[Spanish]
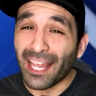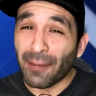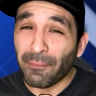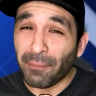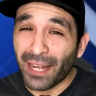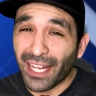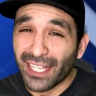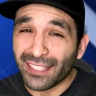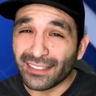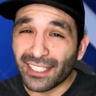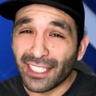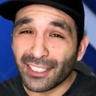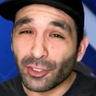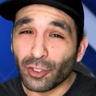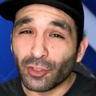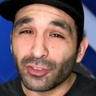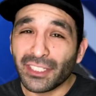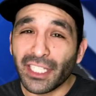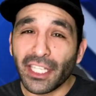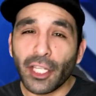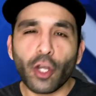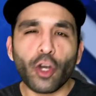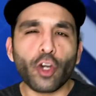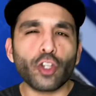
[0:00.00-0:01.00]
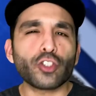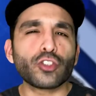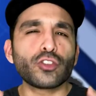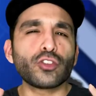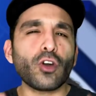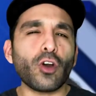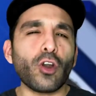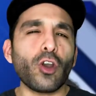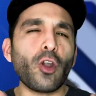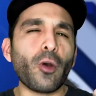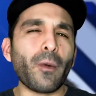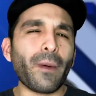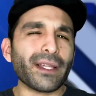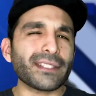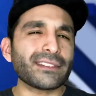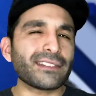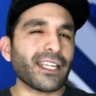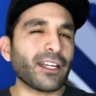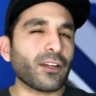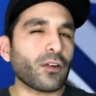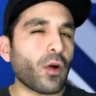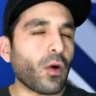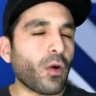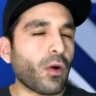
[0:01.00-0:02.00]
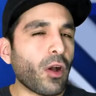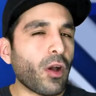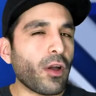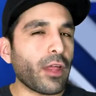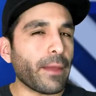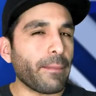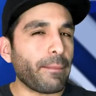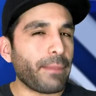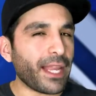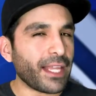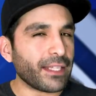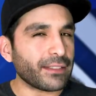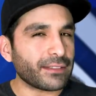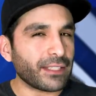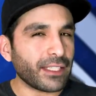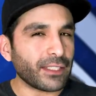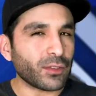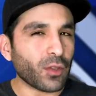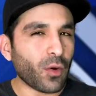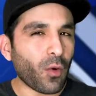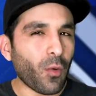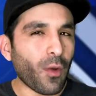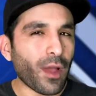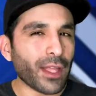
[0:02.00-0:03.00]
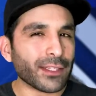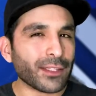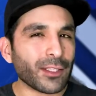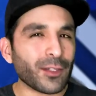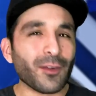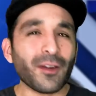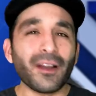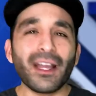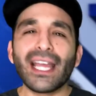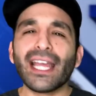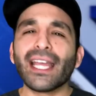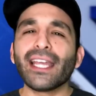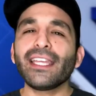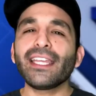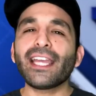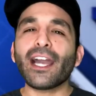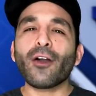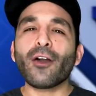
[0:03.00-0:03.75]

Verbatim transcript: del PlayStation 5 solo va a ser con juegos de PlayStation 4 y